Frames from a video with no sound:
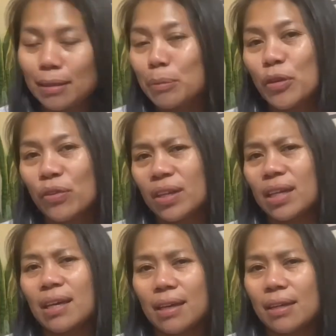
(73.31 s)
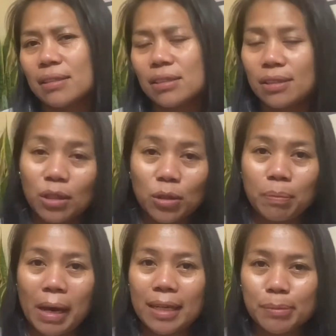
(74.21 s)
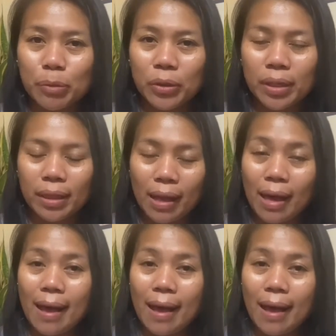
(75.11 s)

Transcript: number three is new passport,